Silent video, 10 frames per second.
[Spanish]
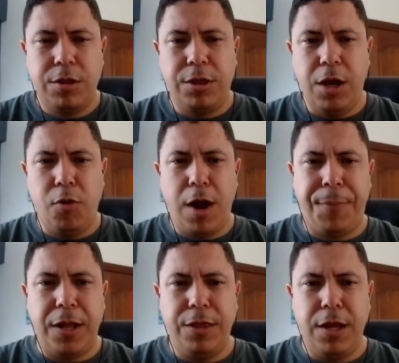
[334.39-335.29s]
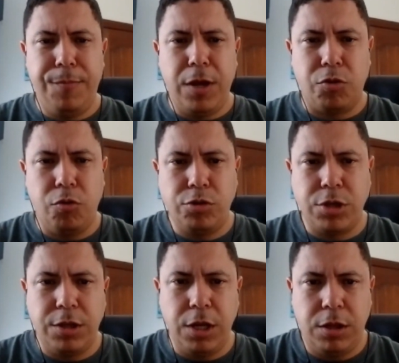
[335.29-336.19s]
de una pandemia, ¿tú no
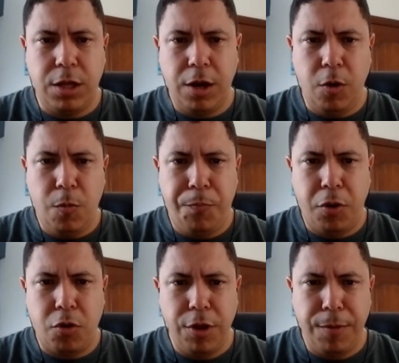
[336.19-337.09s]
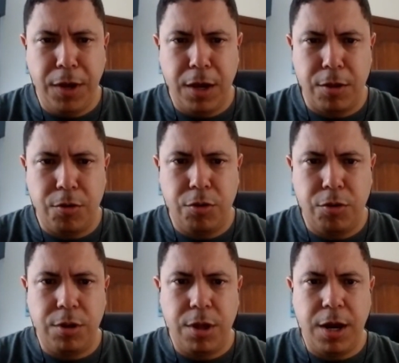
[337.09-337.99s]
sentiste un poco de
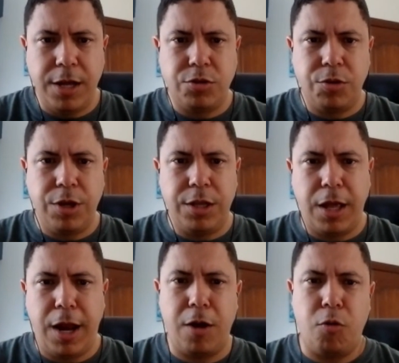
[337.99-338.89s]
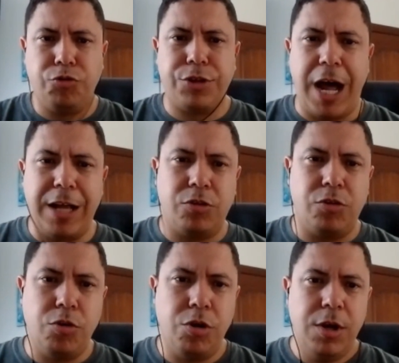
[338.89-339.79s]
miedo el hecho de tener
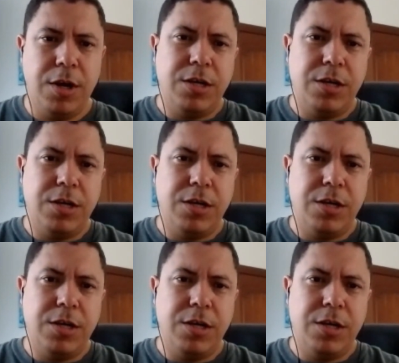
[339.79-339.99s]
contacto